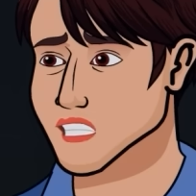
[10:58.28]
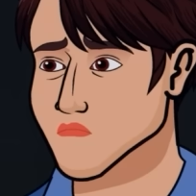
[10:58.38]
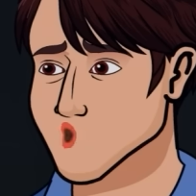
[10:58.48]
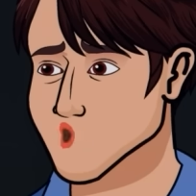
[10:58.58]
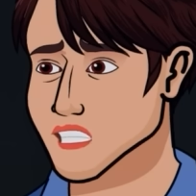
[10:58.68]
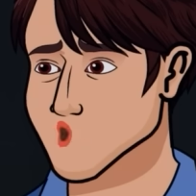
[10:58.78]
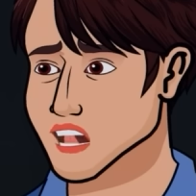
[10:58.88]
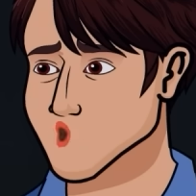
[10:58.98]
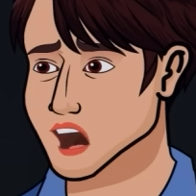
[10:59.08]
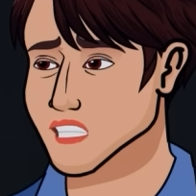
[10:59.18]
இது
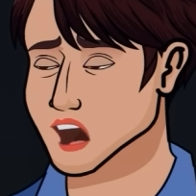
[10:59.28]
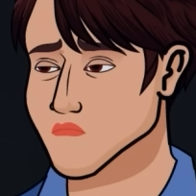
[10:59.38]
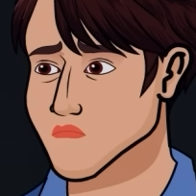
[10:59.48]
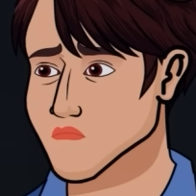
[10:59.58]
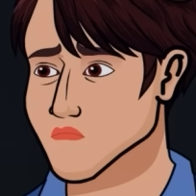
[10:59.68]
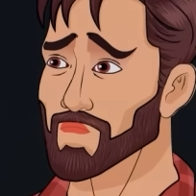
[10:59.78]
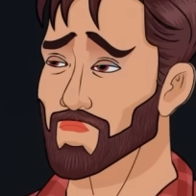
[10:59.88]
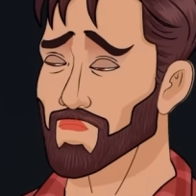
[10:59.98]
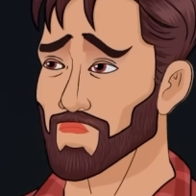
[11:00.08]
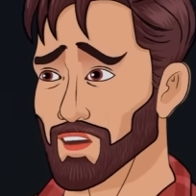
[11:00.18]
பூஜாவோட குரலாச்சு
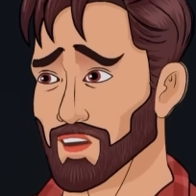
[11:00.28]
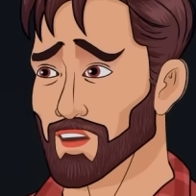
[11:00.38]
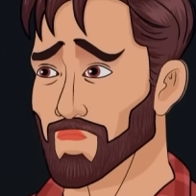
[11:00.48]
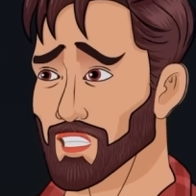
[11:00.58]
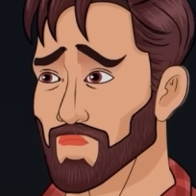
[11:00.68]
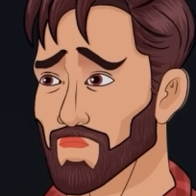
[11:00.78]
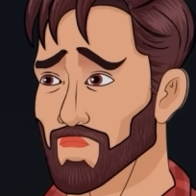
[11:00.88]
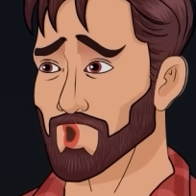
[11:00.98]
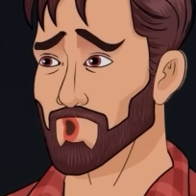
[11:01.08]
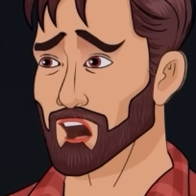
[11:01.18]
ஆனா
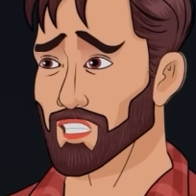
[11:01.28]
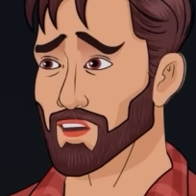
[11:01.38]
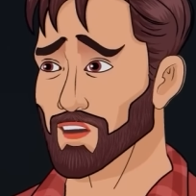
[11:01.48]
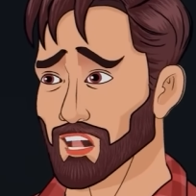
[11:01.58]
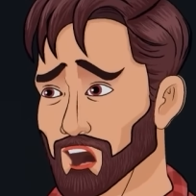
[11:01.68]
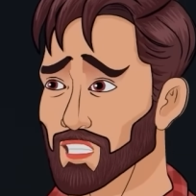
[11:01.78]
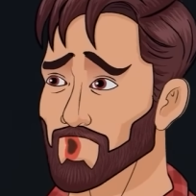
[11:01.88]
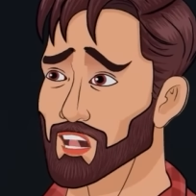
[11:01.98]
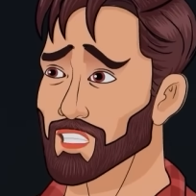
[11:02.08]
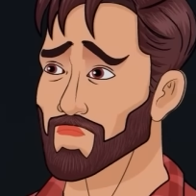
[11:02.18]
பூஜா இந்த இடத்துக்கு
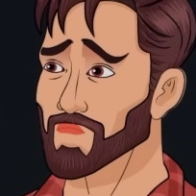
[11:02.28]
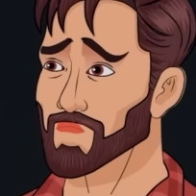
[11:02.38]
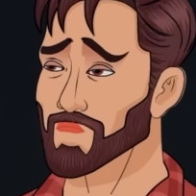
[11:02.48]
எப்படி வந்தா